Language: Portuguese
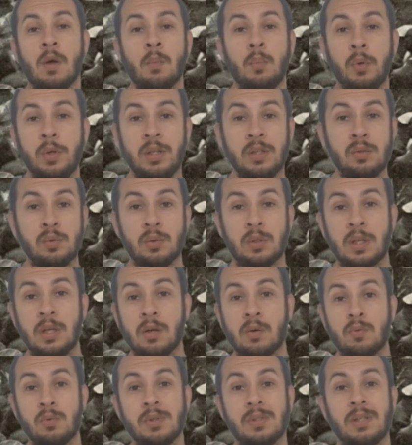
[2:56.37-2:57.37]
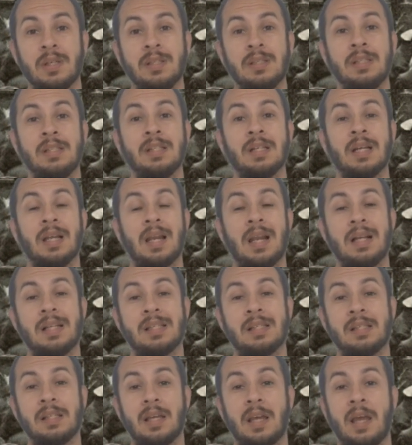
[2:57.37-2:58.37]
Por isso, ter consciência de
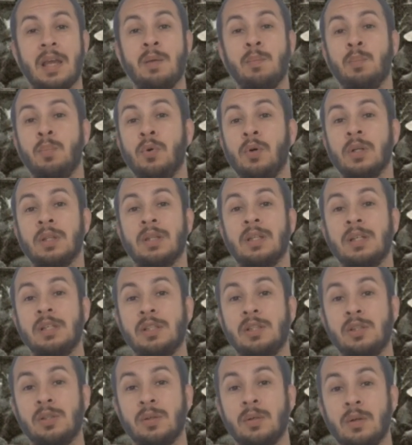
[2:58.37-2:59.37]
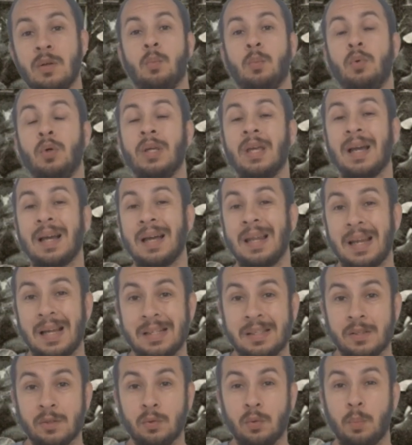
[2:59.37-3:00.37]
classe é importante, porque a
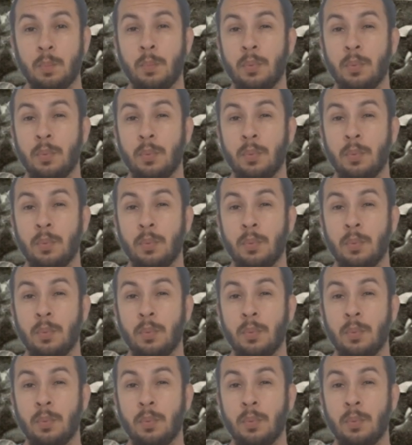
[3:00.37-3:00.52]
classe do